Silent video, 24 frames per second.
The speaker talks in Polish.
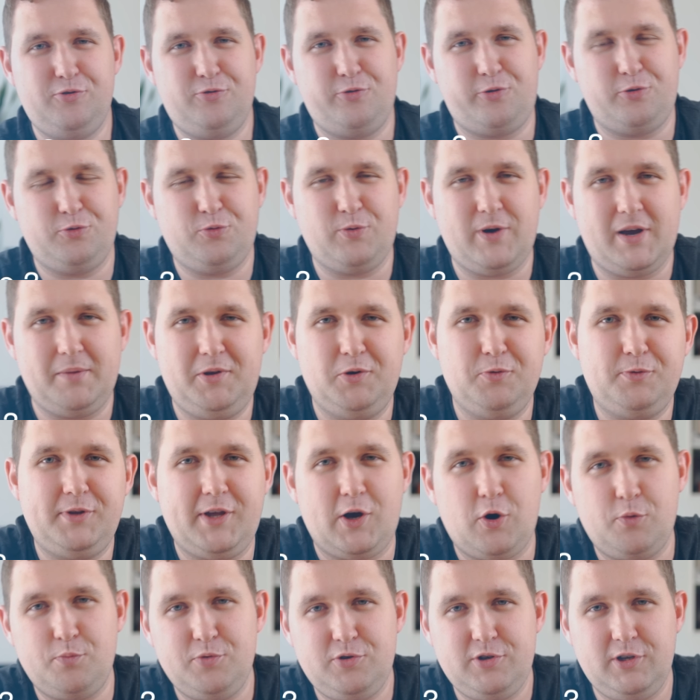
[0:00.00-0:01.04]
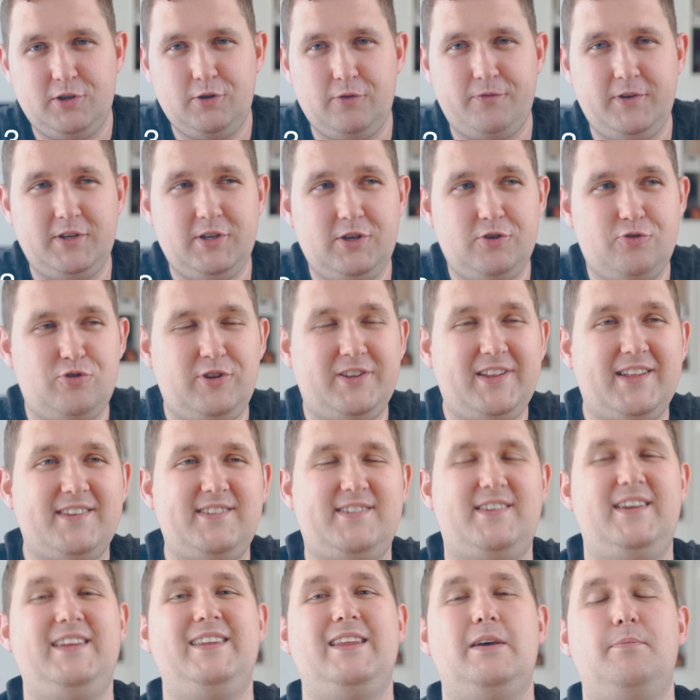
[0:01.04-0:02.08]
źródłami udało mi się dowiedzieć, że ta
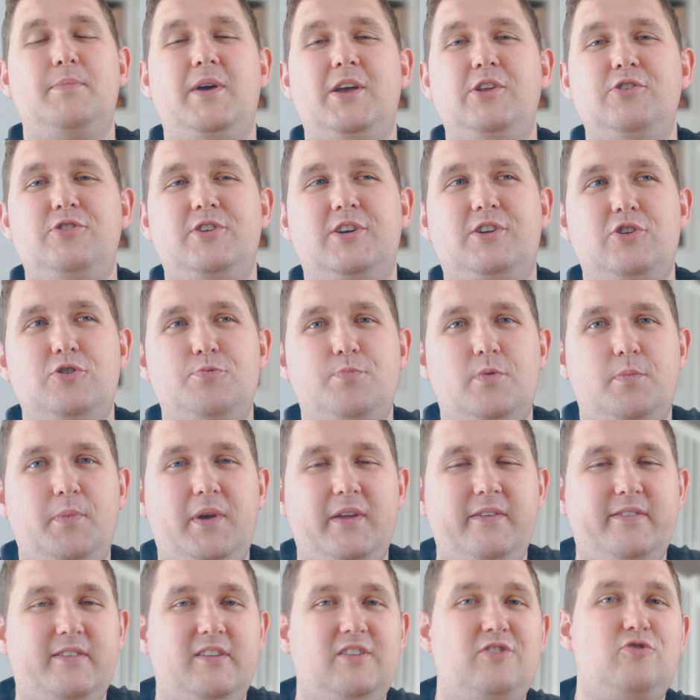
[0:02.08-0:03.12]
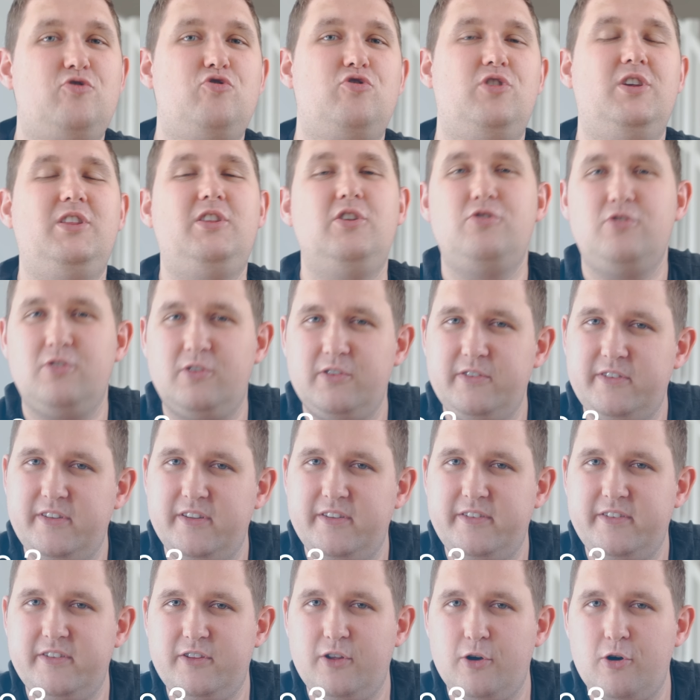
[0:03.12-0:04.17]
cena będzie gdzieś pomiędzy
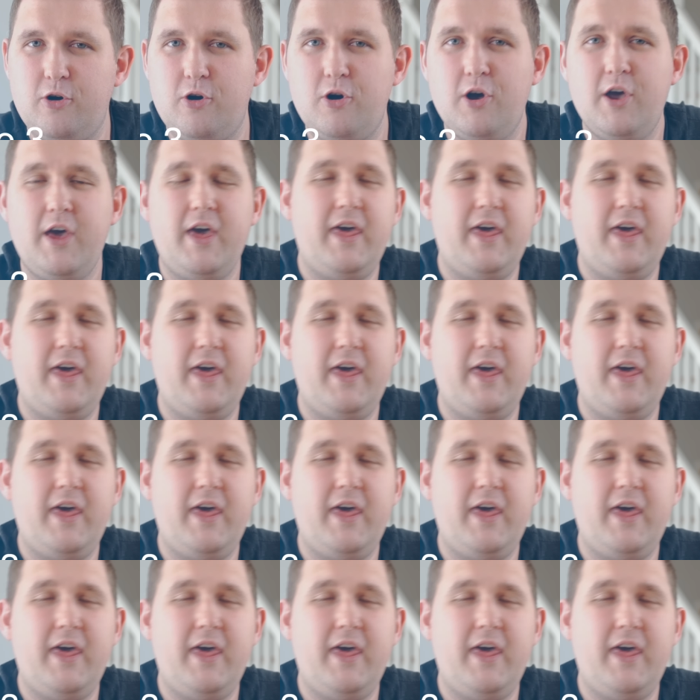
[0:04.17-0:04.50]
3100